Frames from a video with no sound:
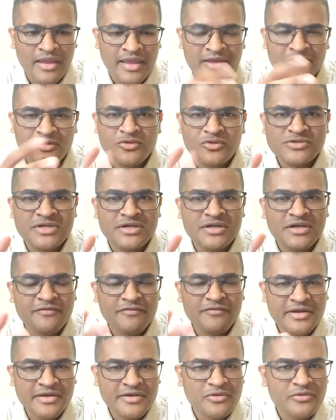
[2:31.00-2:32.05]
एक दो
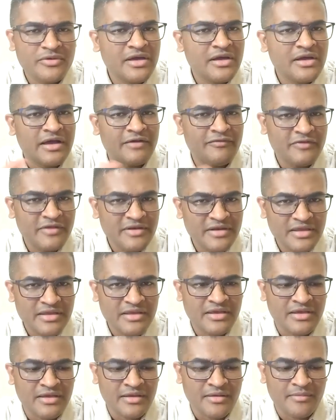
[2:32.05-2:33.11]
सर्टिफिकेट होना काफी
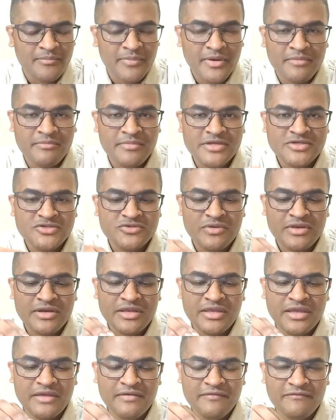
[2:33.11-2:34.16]
नहीं है परमेश्वर
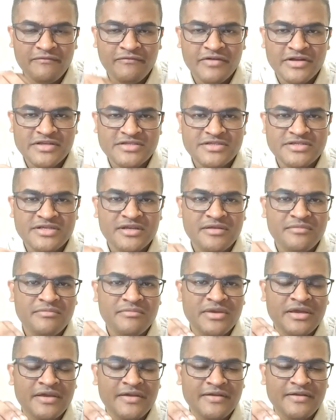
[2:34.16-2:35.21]
के वचन
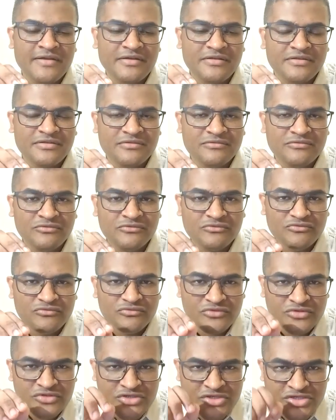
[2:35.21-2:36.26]
में
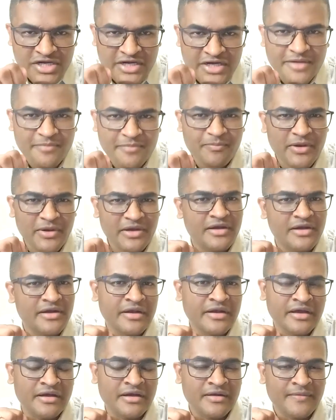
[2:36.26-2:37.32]
जड़
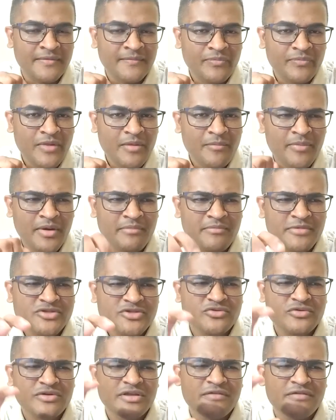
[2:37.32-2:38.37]
पकड़ना
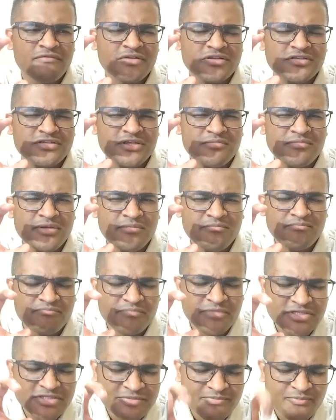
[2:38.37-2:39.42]
परमेश्वर के वचन में
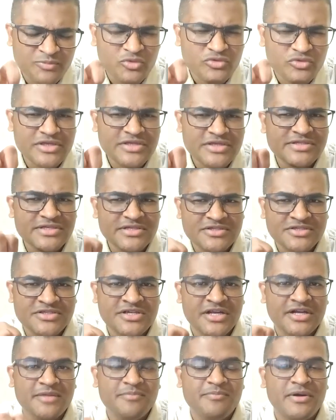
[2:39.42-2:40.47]
मजबूती से
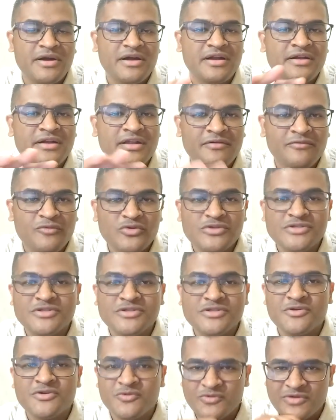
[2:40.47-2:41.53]
जड़ पकड़ना बहुत
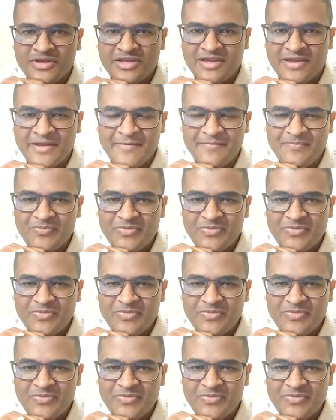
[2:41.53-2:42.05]
जरूरी है